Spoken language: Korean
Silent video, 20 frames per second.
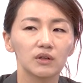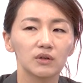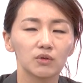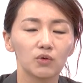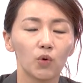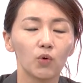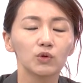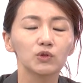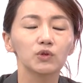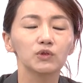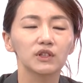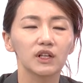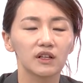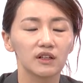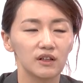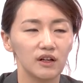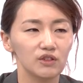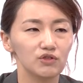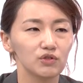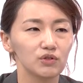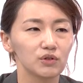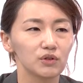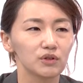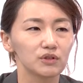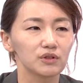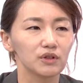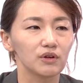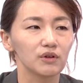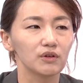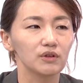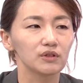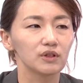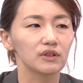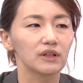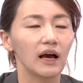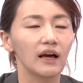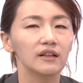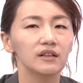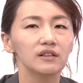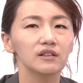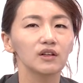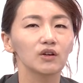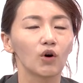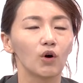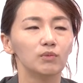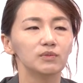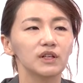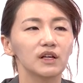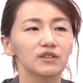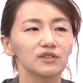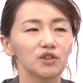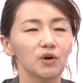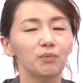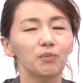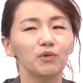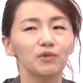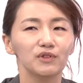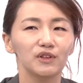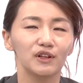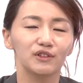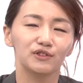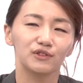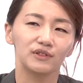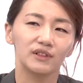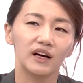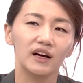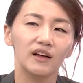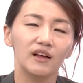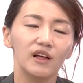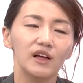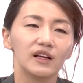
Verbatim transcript: 공소 제기를 해주는 거죠. 그래서 나는 검사를 서포트 해준다.